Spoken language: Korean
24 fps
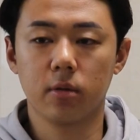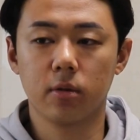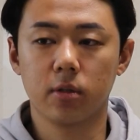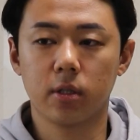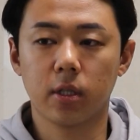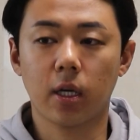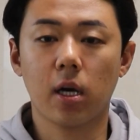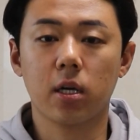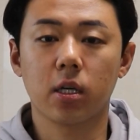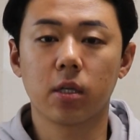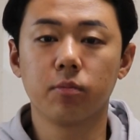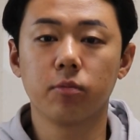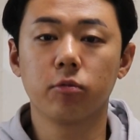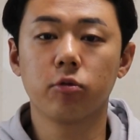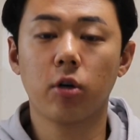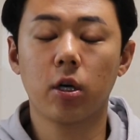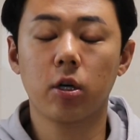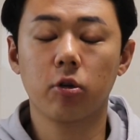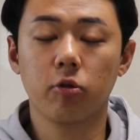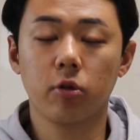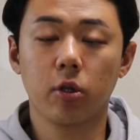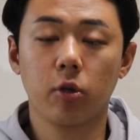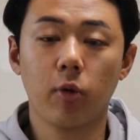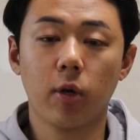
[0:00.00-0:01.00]
제가
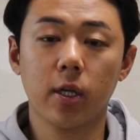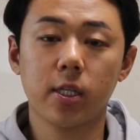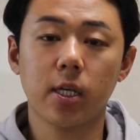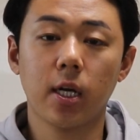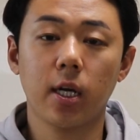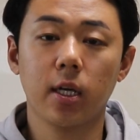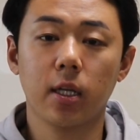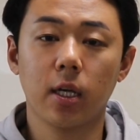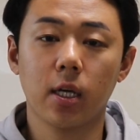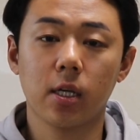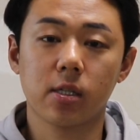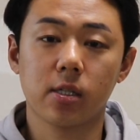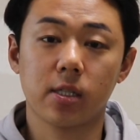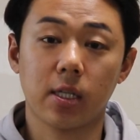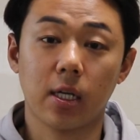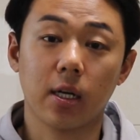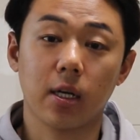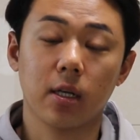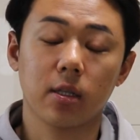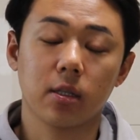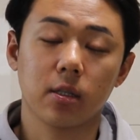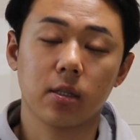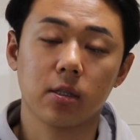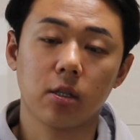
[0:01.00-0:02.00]
근무하고 있는 회사에 대해서
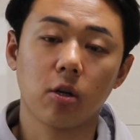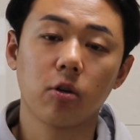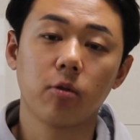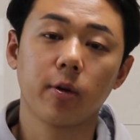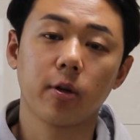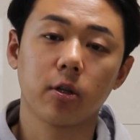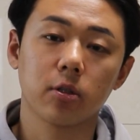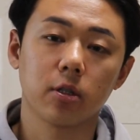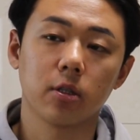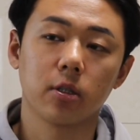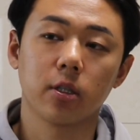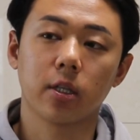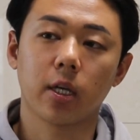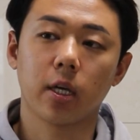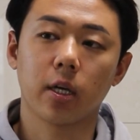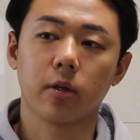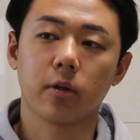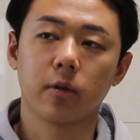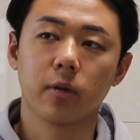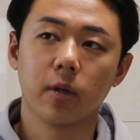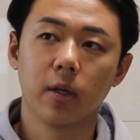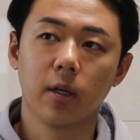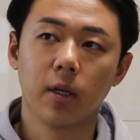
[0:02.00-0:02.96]
잠깐 설명을 드릴게요